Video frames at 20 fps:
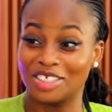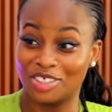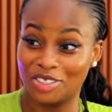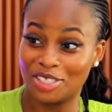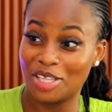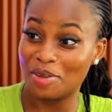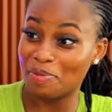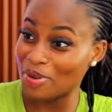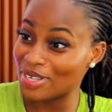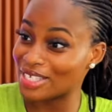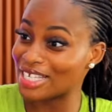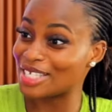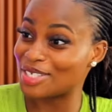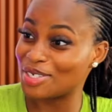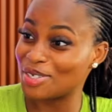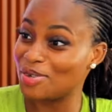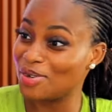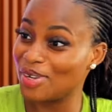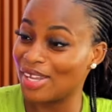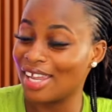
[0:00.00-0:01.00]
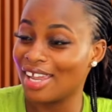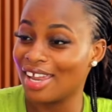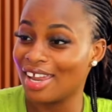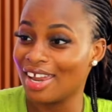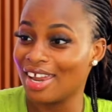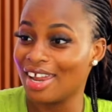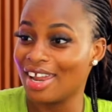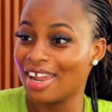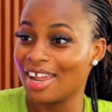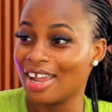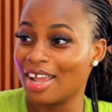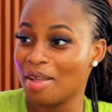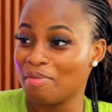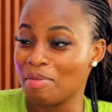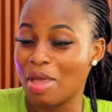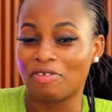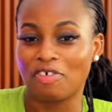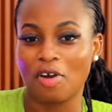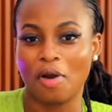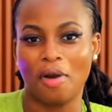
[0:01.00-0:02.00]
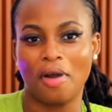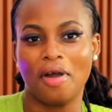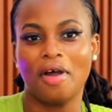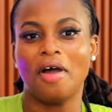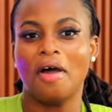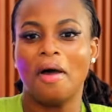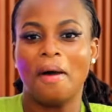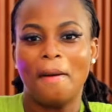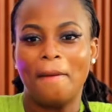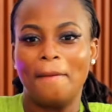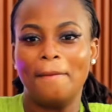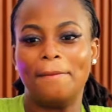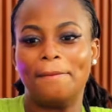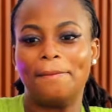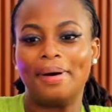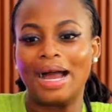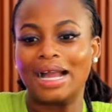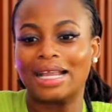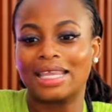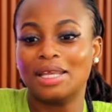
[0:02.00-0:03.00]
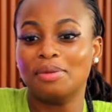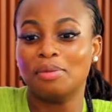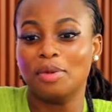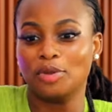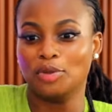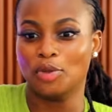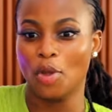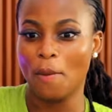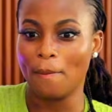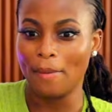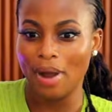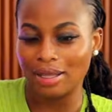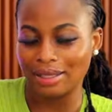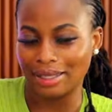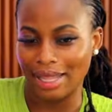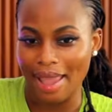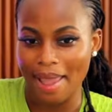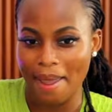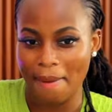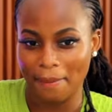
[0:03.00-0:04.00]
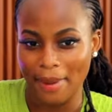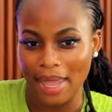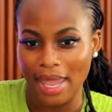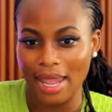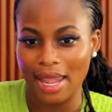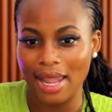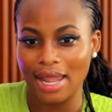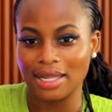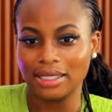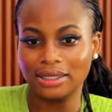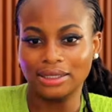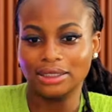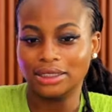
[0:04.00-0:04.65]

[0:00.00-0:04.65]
je dépensais sur lui. Mais enfin, pas qu'il me demandait, mais...